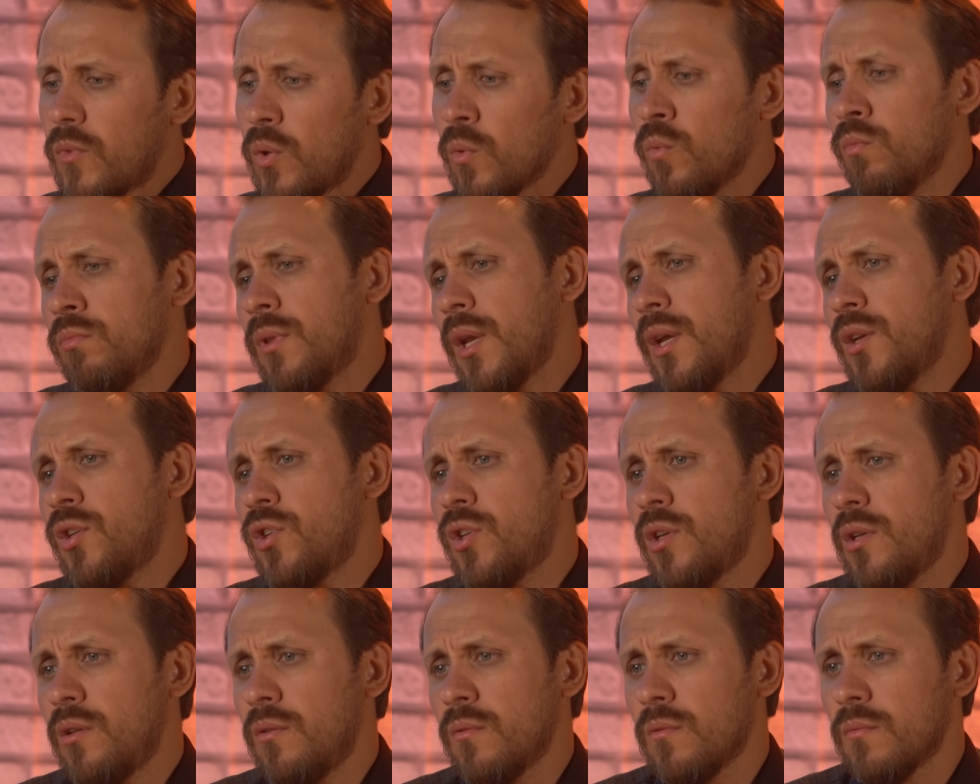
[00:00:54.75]
um
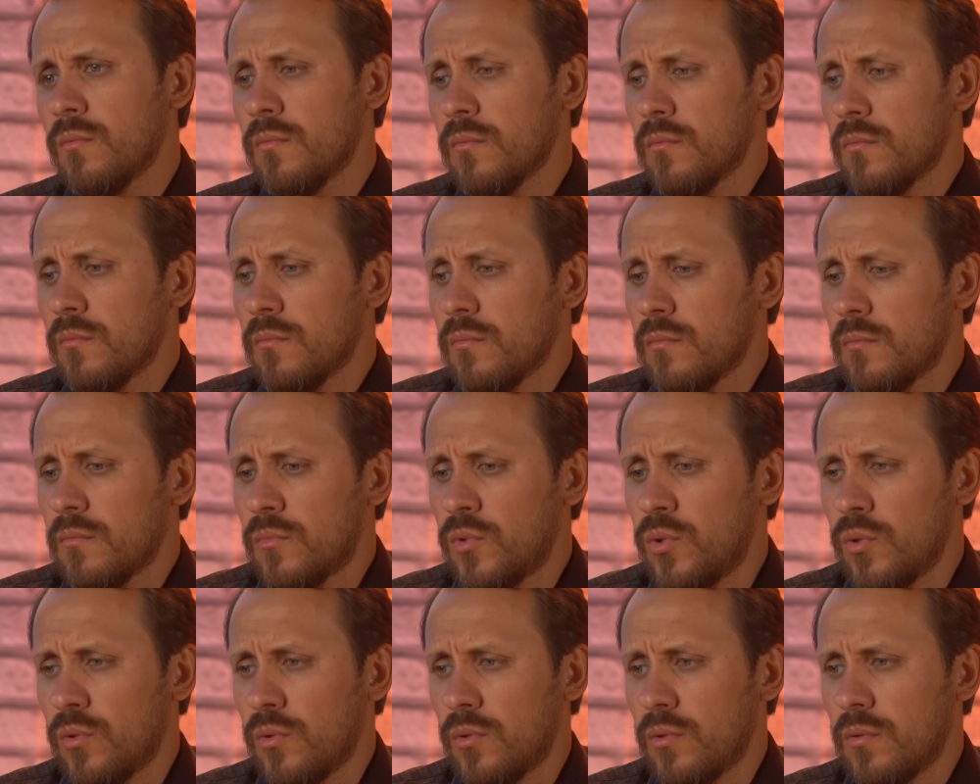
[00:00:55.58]
trechinho
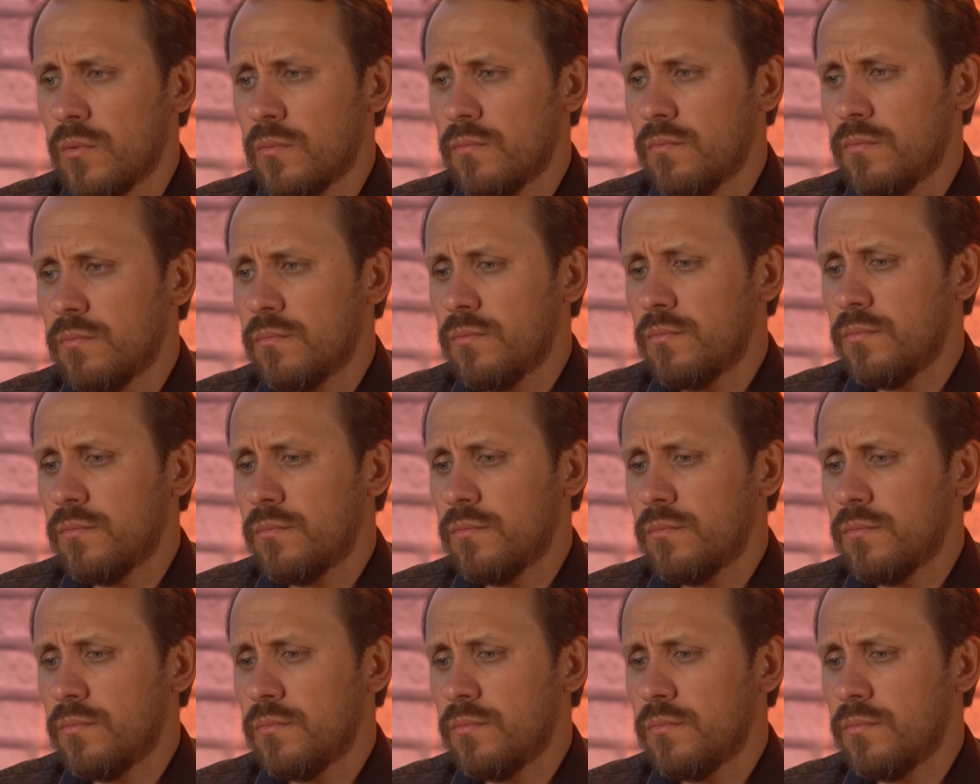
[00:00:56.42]
do,